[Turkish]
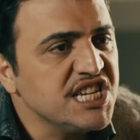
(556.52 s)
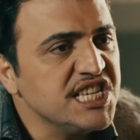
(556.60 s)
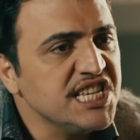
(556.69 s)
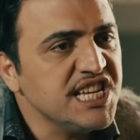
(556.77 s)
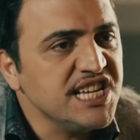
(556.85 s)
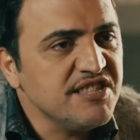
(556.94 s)

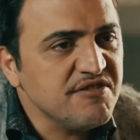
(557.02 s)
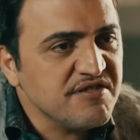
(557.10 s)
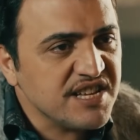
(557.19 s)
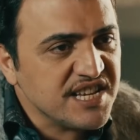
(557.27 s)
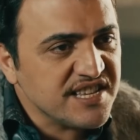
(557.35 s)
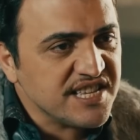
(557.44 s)
Keser
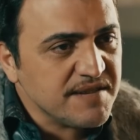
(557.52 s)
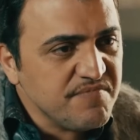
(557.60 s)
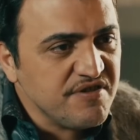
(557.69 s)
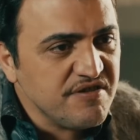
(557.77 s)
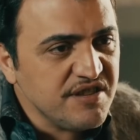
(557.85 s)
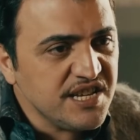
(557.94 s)
döner,
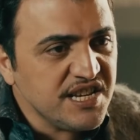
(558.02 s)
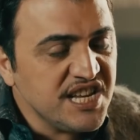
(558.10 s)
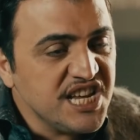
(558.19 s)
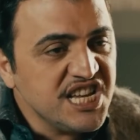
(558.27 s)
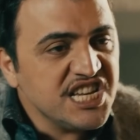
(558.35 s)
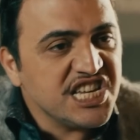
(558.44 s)
sap döner,
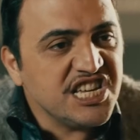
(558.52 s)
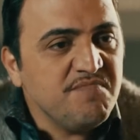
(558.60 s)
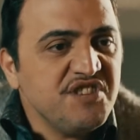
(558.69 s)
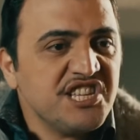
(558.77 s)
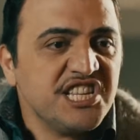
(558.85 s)
Hilmi